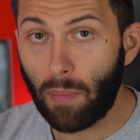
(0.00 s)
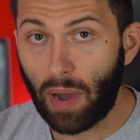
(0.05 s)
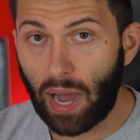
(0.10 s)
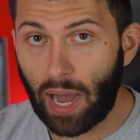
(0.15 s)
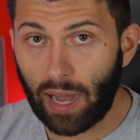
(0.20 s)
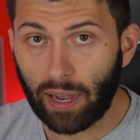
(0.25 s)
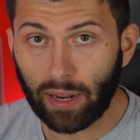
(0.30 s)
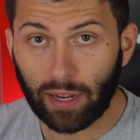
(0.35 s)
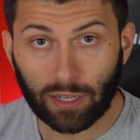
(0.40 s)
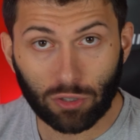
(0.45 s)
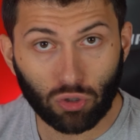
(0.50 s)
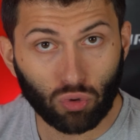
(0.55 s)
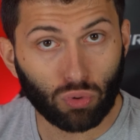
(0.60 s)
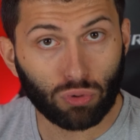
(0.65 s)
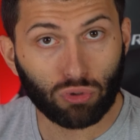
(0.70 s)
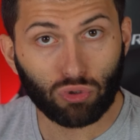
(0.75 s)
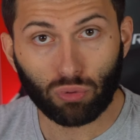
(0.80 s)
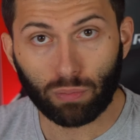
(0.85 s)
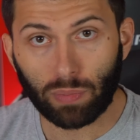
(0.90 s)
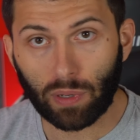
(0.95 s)
ma anche su
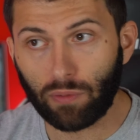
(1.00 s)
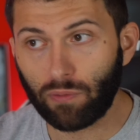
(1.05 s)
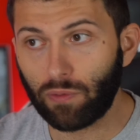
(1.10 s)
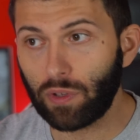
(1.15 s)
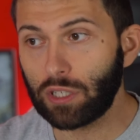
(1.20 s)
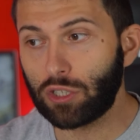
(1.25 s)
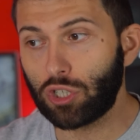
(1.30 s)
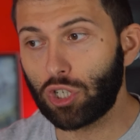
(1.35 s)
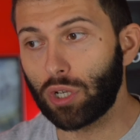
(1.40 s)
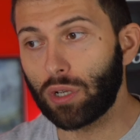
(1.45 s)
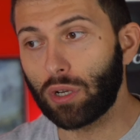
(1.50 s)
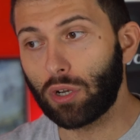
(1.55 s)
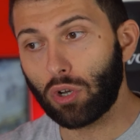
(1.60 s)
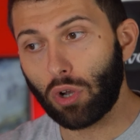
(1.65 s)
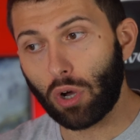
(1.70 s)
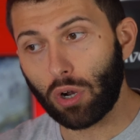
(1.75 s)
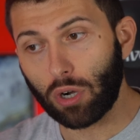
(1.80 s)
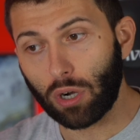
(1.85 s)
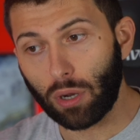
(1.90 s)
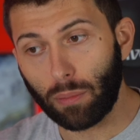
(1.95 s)
superfici
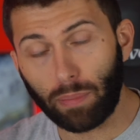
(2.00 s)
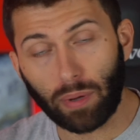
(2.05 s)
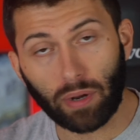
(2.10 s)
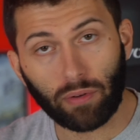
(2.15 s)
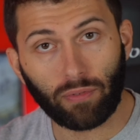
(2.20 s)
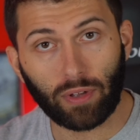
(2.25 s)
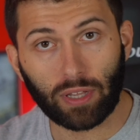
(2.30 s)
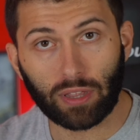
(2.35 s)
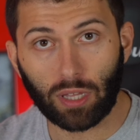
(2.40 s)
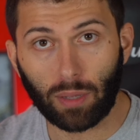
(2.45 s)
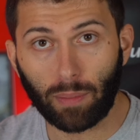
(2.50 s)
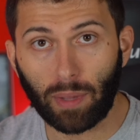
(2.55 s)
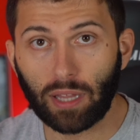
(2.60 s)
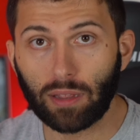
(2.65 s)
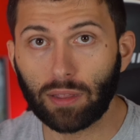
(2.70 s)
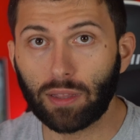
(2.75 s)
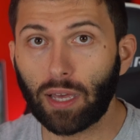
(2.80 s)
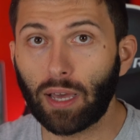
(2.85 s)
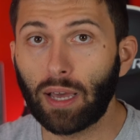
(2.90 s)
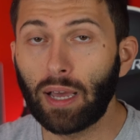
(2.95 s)
non
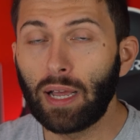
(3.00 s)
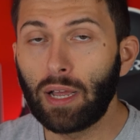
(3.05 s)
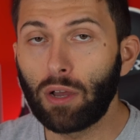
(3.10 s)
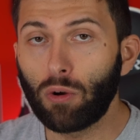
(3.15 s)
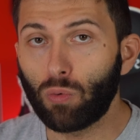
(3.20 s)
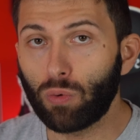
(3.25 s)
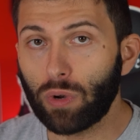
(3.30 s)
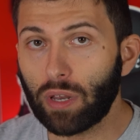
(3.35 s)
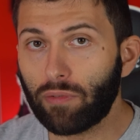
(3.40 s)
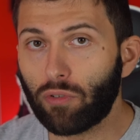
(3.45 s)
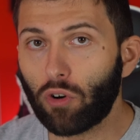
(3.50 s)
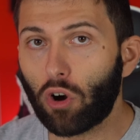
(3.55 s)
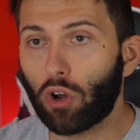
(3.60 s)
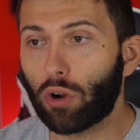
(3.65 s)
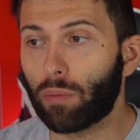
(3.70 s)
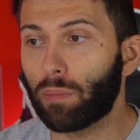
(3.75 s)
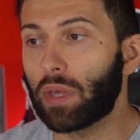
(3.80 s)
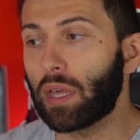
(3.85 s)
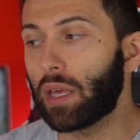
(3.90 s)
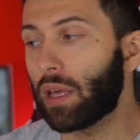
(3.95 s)
perfettamente
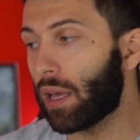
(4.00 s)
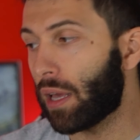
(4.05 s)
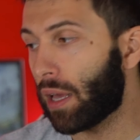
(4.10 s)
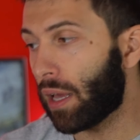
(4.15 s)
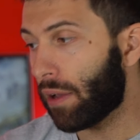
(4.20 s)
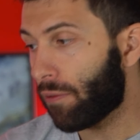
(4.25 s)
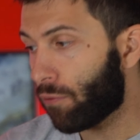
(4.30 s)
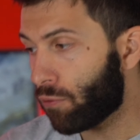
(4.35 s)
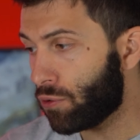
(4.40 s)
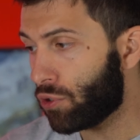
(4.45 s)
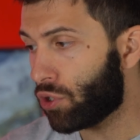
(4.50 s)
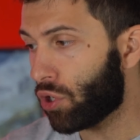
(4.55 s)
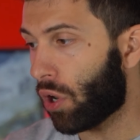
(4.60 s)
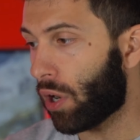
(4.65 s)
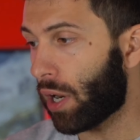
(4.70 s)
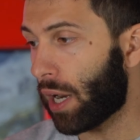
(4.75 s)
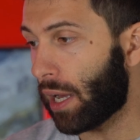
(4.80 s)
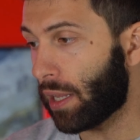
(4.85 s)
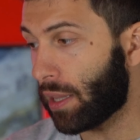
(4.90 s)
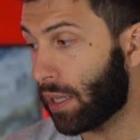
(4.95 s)
uniformi eh,
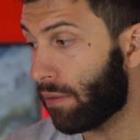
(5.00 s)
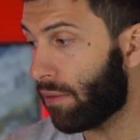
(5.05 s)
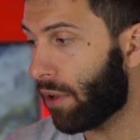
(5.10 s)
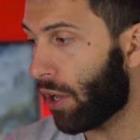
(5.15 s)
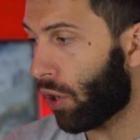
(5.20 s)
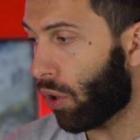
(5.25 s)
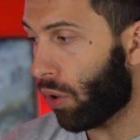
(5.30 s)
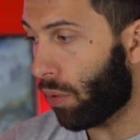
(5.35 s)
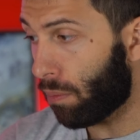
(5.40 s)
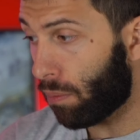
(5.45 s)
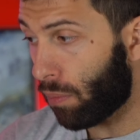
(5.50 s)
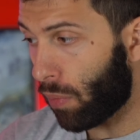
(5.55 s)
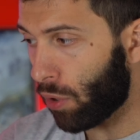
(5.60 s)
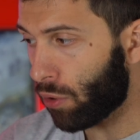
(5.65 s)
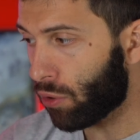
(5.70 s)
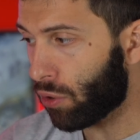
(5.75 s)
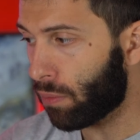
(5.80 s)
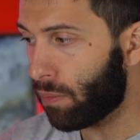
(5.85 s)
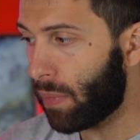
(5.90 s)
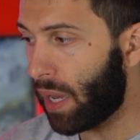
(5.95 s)
funziona davvero
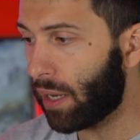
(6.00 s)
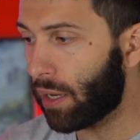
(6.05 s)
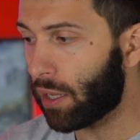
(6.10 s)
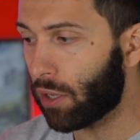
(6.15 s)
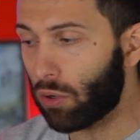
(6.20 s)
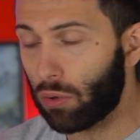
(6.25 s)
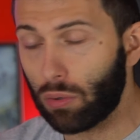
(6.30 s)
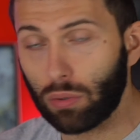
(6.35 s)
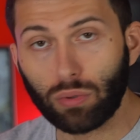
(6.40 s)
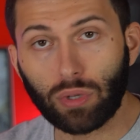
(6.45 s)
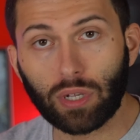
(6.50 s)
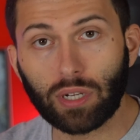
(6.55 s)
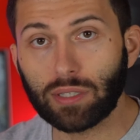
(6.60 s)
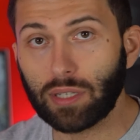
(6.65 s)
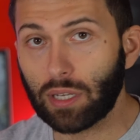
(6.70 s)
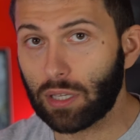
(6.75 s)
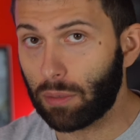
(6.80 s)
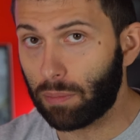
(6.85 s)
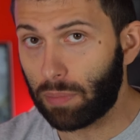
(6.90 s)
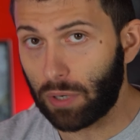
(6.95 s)
molto bene, io l'ho
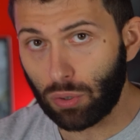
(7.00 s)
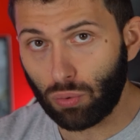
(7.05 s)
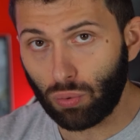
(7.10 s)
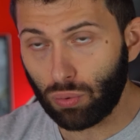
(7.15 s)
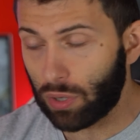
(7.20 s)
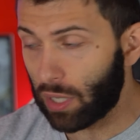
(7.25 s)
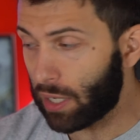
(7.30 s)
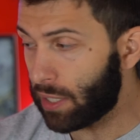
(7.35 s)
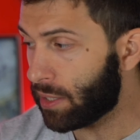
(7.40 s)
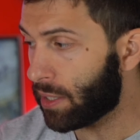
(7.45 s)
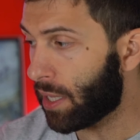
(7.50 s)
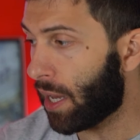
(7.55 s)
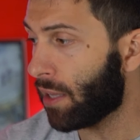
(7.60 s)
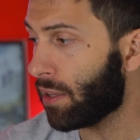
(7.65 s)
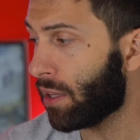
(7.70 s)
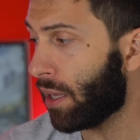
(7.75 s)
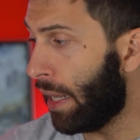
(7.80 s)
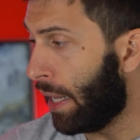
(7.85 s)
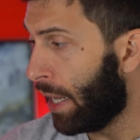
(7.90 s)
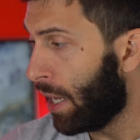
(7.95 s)
utilizzata per tutta
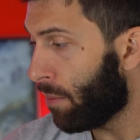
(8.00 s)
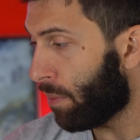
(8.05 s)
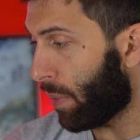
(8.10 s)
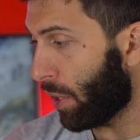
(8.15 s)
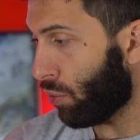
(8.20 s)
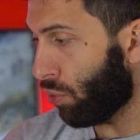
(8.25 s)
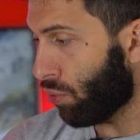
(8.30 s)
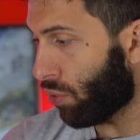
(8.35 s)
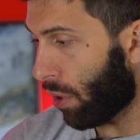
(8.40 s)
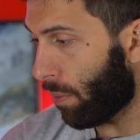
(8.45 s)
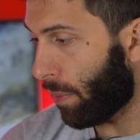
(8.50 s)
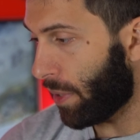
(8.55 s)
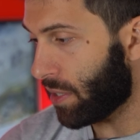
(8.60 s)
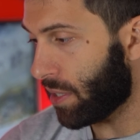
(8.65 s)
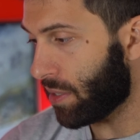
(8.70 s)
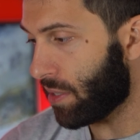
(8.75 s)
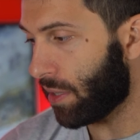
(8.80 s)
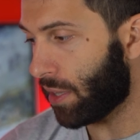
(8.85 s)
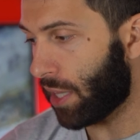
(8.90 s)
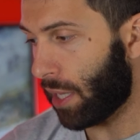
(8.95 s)
l'estate, per tutto il
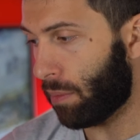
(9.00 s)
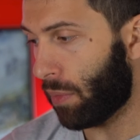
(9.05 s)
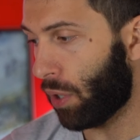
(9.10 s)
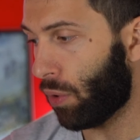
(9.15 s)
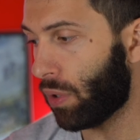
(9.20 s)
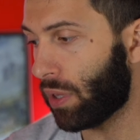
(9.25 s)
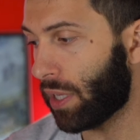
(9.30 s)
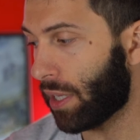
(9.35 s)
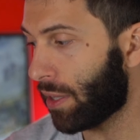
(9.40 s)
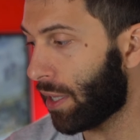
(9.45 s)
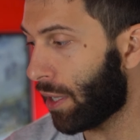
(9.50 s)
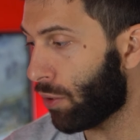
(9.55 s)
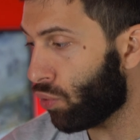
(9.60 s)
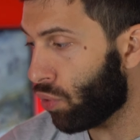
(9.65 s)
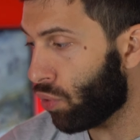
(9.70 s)
mese di settembre quindi è da